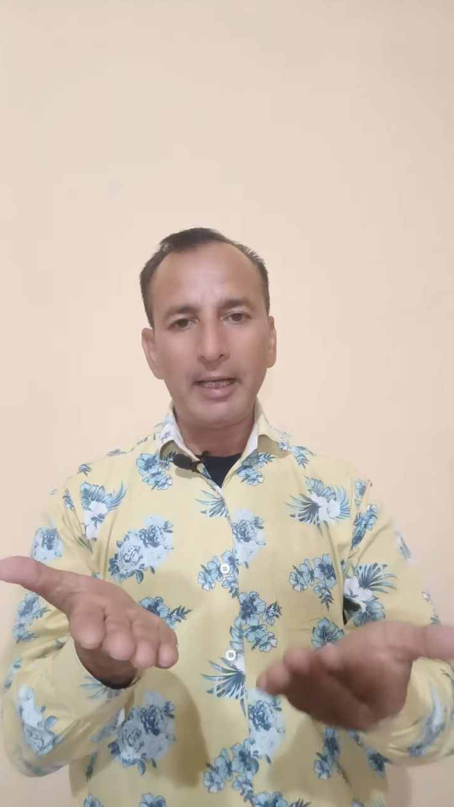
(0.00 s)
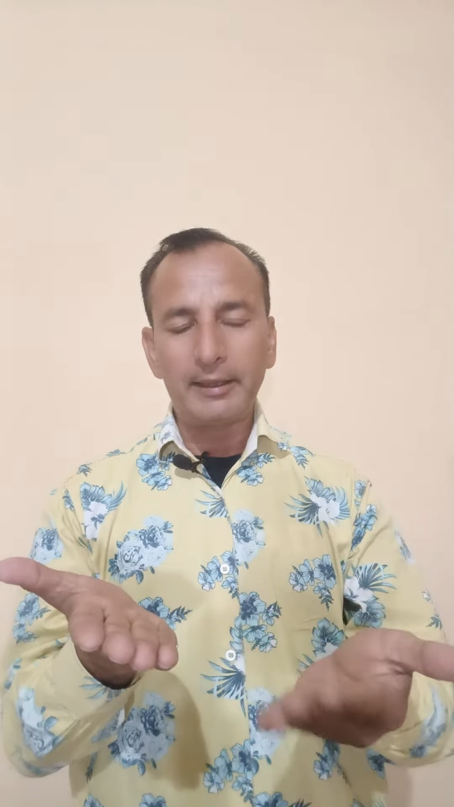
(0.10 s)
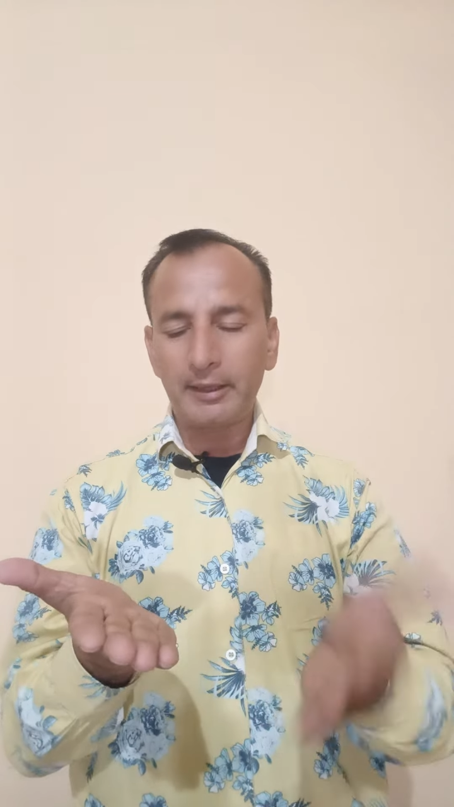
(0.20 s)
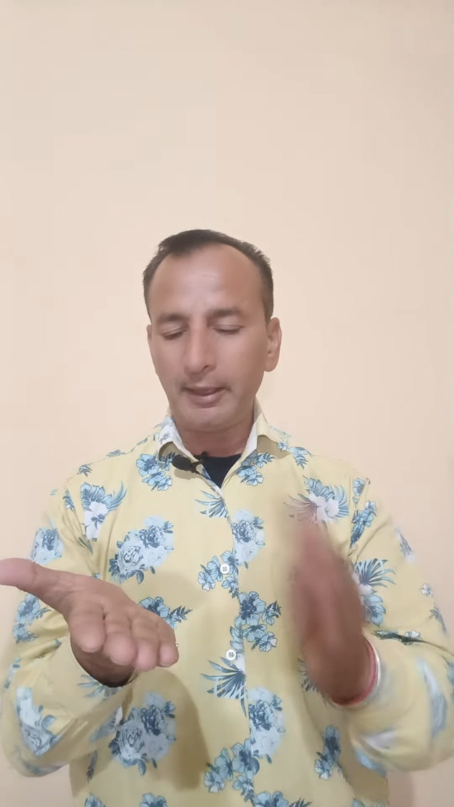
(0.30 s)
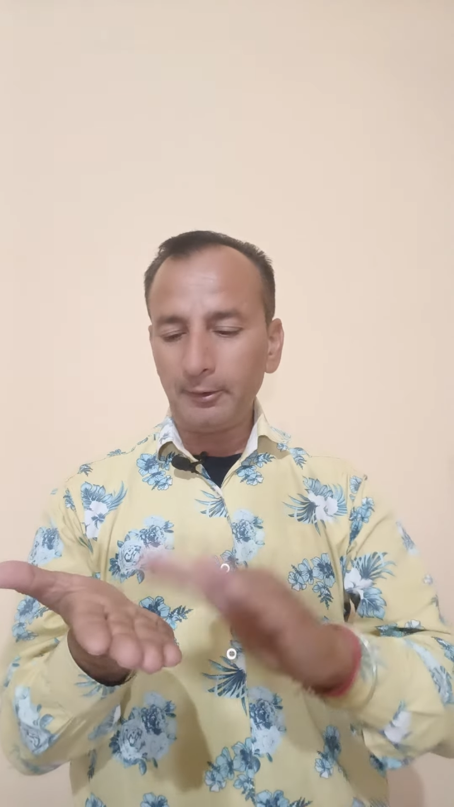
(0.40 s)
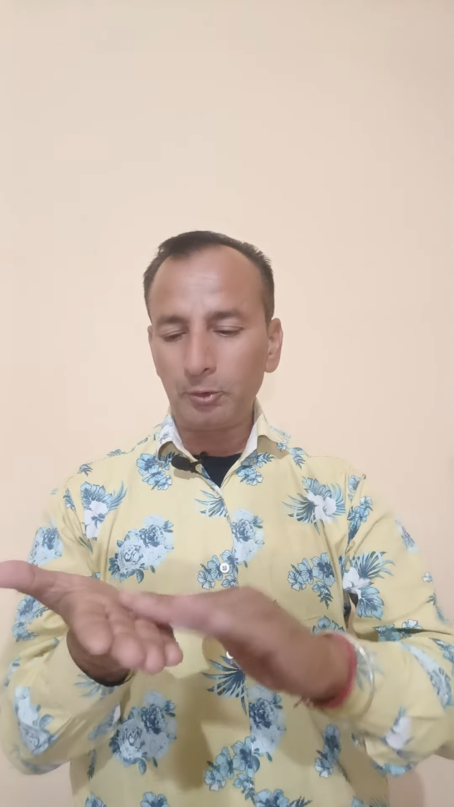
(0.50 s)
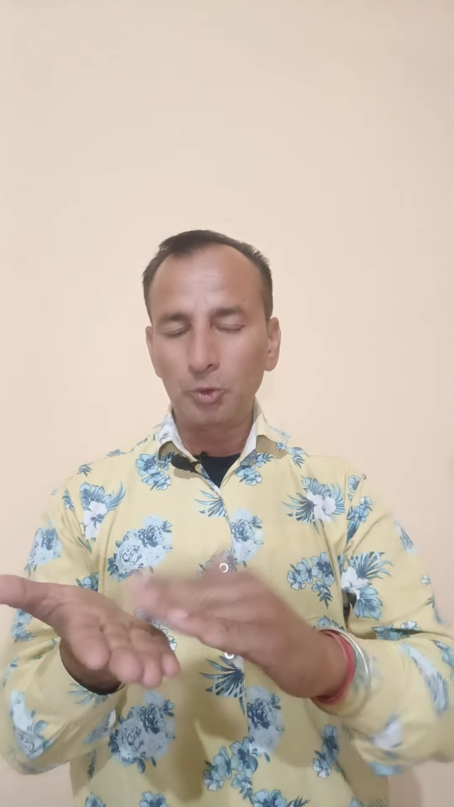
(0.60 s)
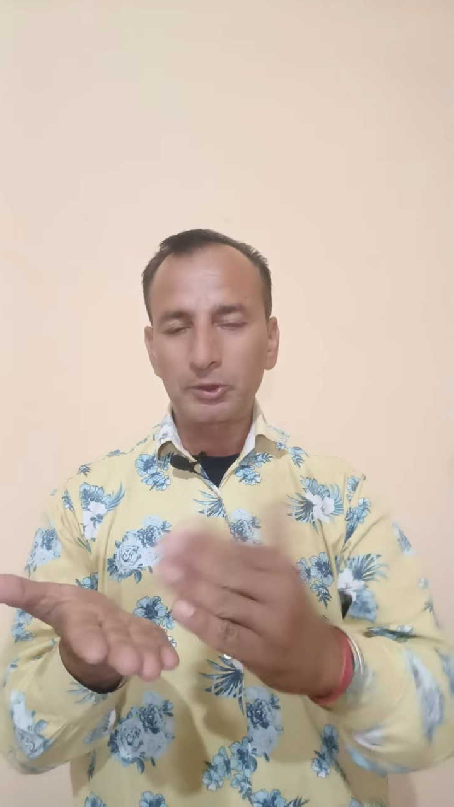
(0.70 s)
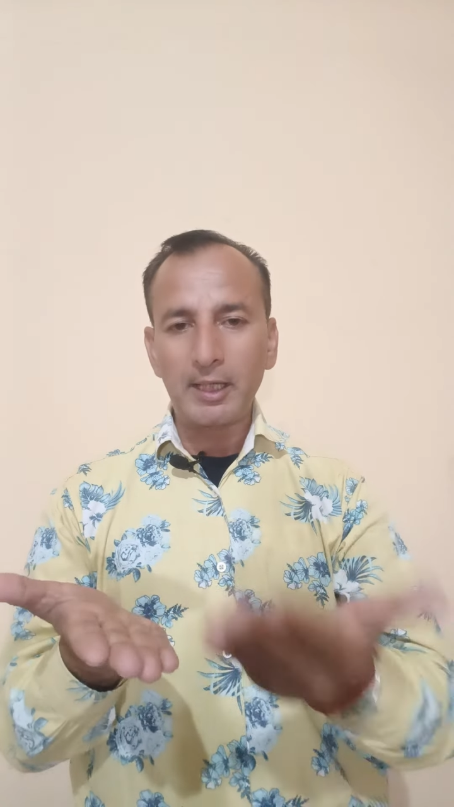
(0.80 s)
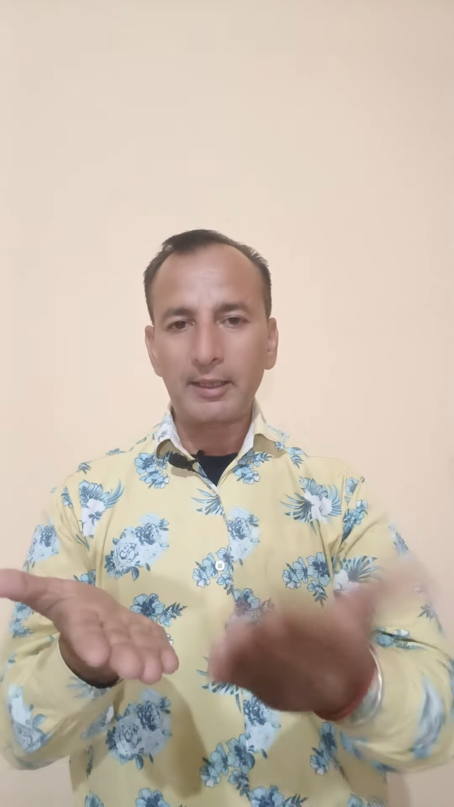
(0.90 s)
एक की
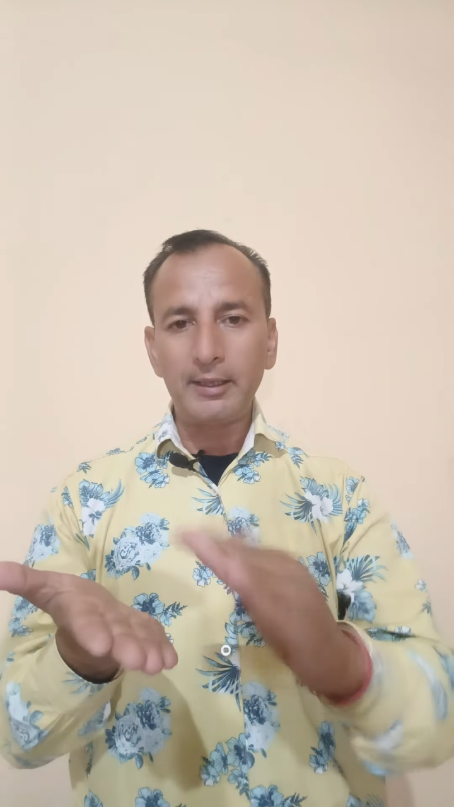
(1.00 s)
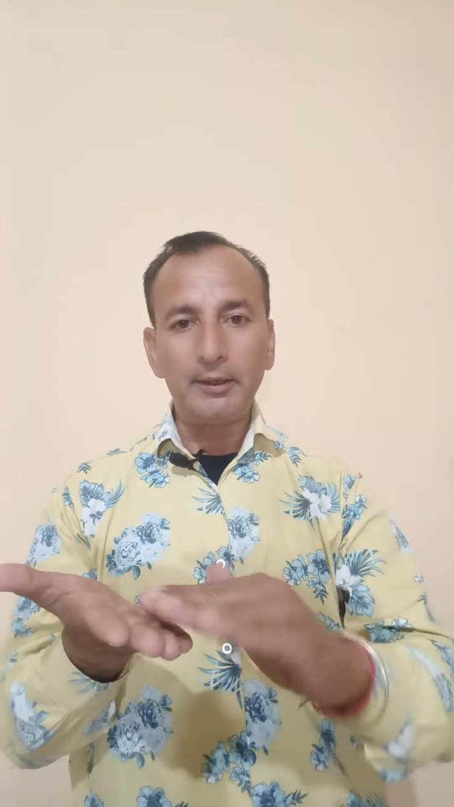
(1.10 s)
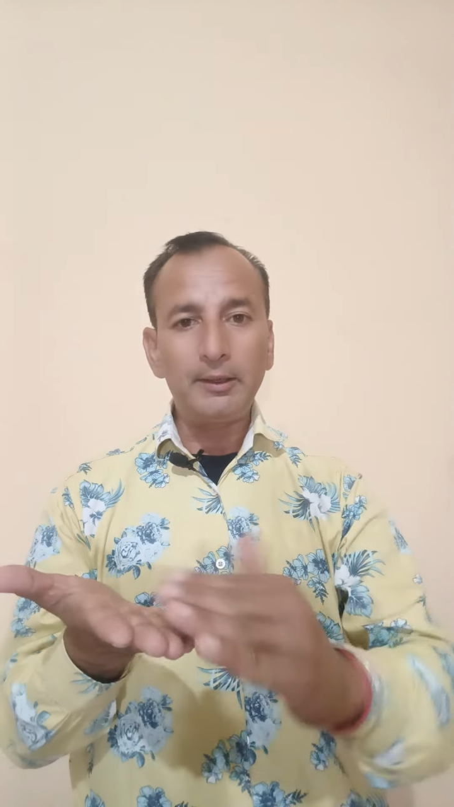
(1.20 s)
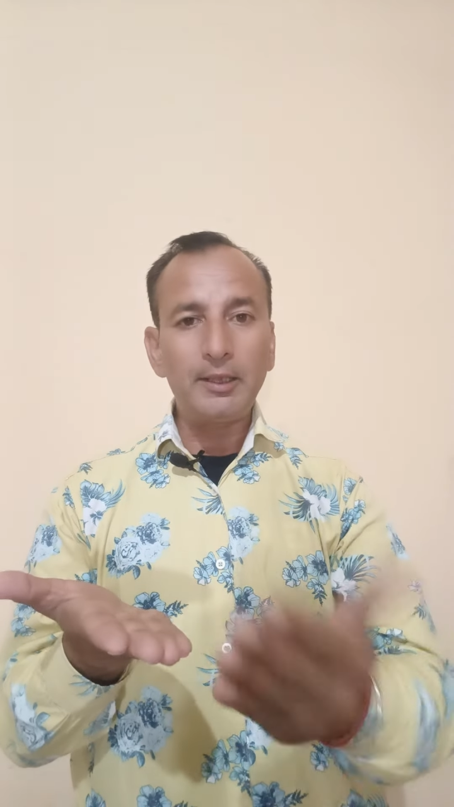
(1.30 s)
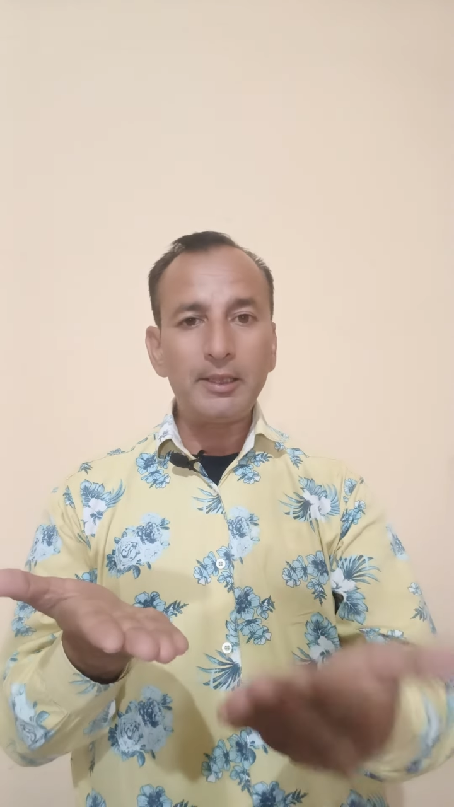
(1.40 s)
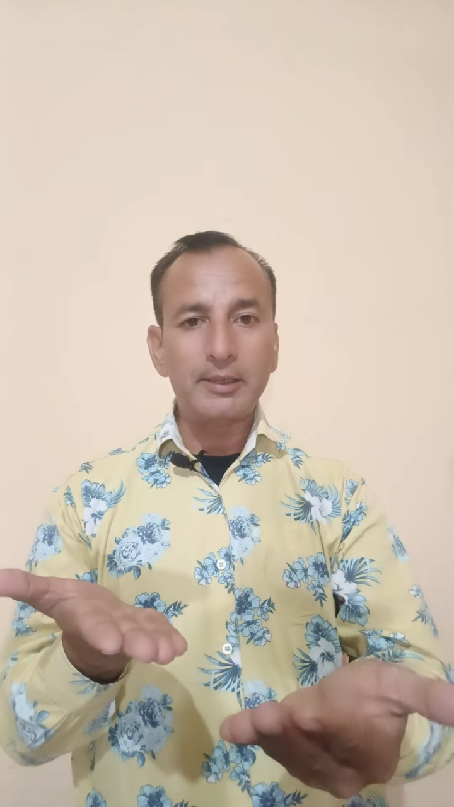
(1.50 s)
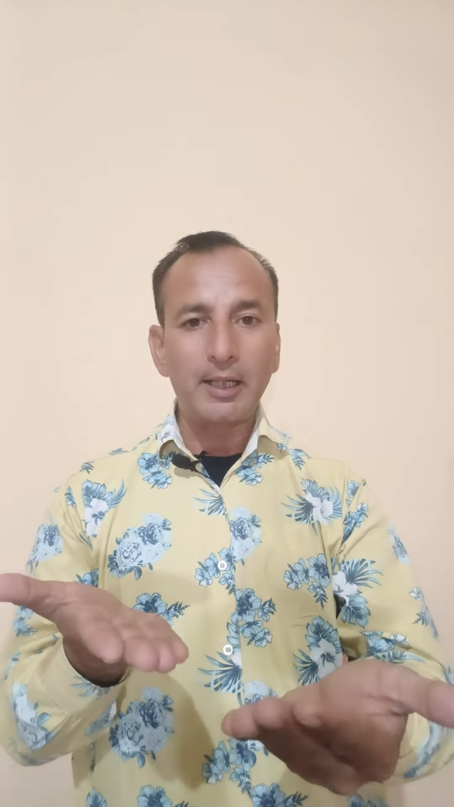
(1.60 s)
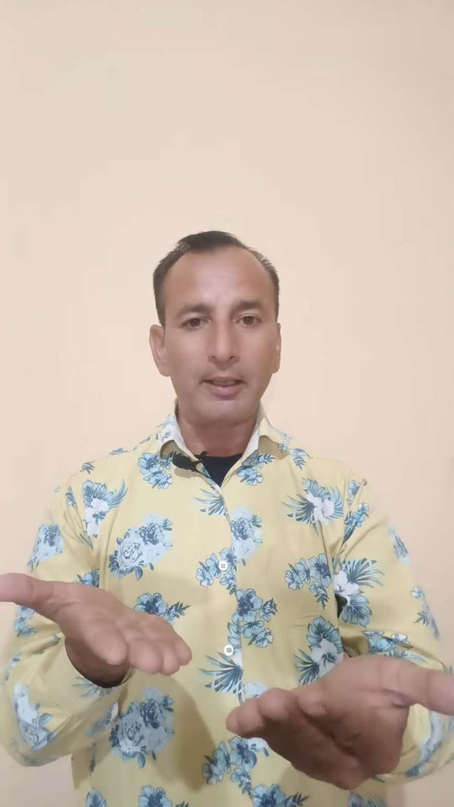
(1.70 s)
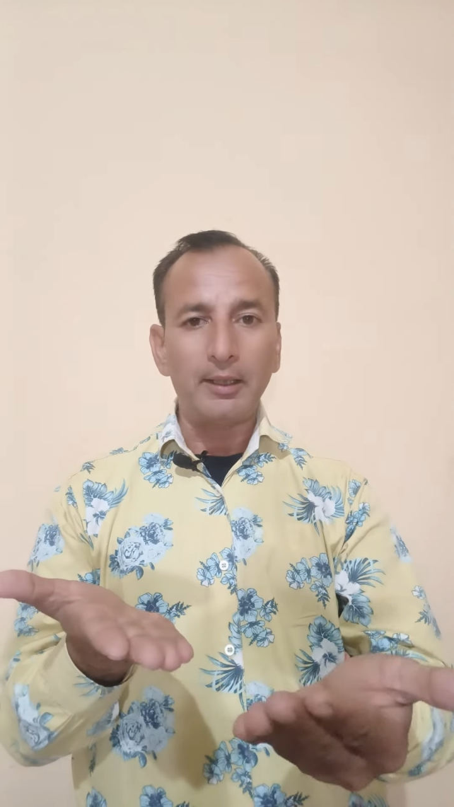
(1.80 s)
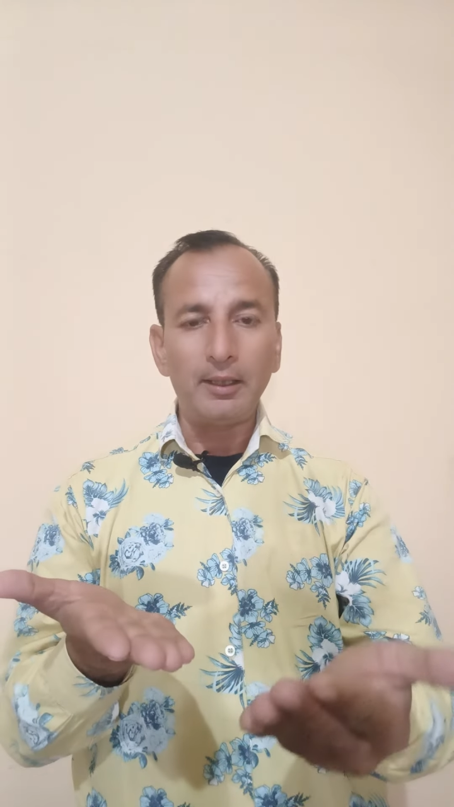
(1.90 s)
दूसरे की
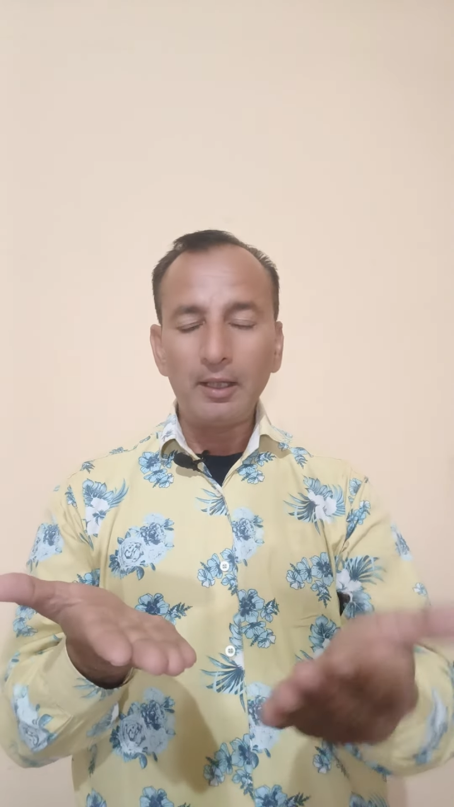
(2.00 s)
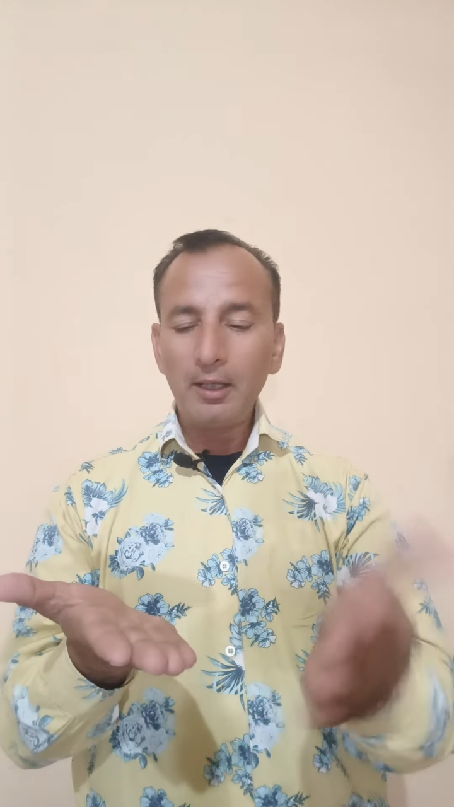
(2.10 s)
तीसरे की